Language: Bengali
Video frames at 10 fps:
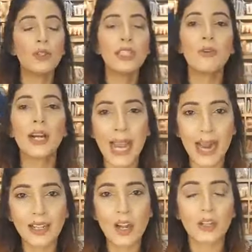যেগুলো
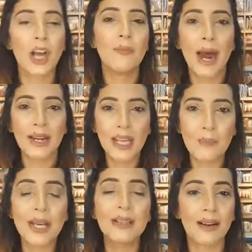ক্যাটালগ ধরেন মারিয়া
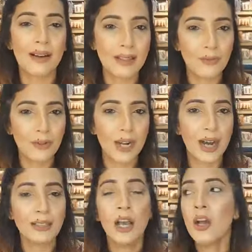বিস
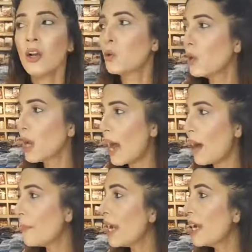আনাসাফিনাস গুল
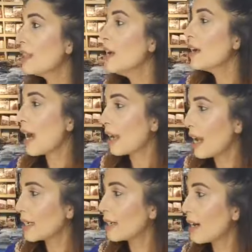আহমেদ
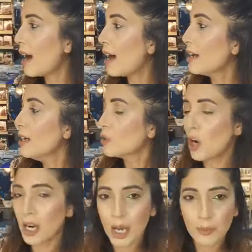কালাঙ্কার
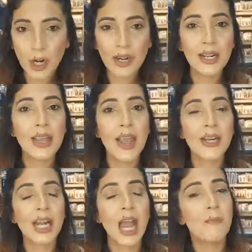জয়নাব চটানি এই
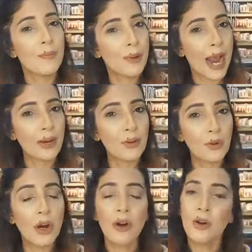টাইপের
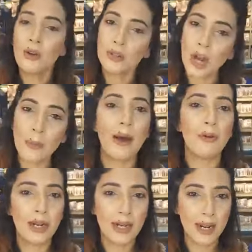ব্র্যান্ডগুলো সব
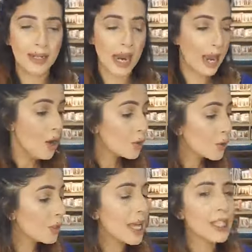আউটলেটেই যায়
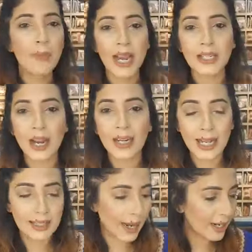শুধু স্পেশাল কেস
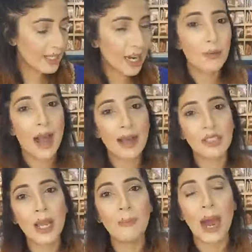থাকলে যেরকম
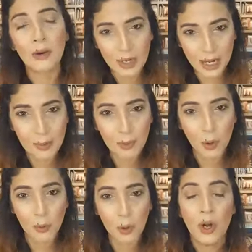আজকে বারুক লাইভ
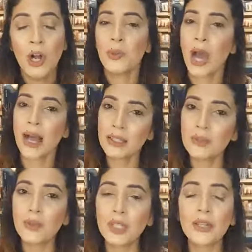করব তো আজকে
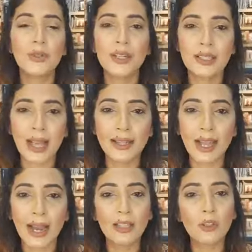যদি কিছু ডিজাইন
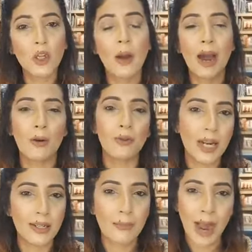থাকে তো সব
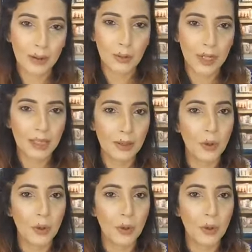আউটলেটে ভাগ করে দিব